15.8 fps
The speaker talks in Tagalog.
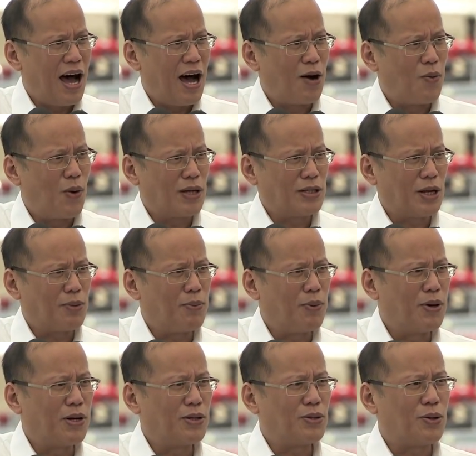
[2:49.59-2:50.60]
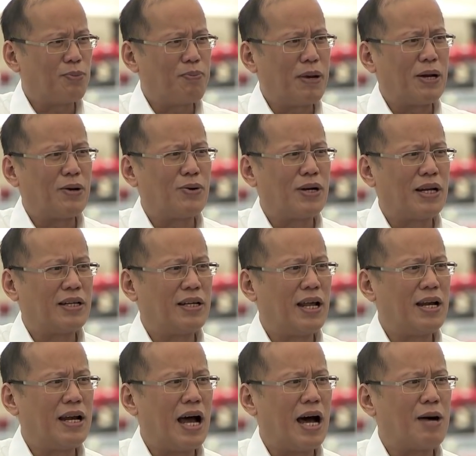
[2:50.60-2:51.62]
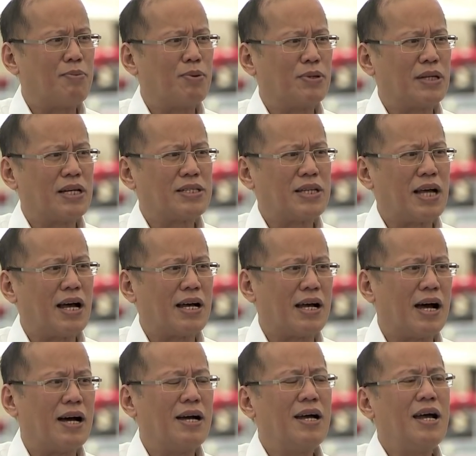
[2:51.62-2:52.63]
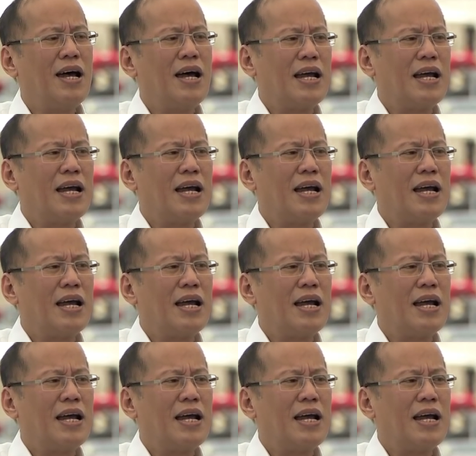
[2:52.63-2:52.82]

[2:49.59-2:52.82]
Ang water monitor pinaunlad din abot na sa hanggang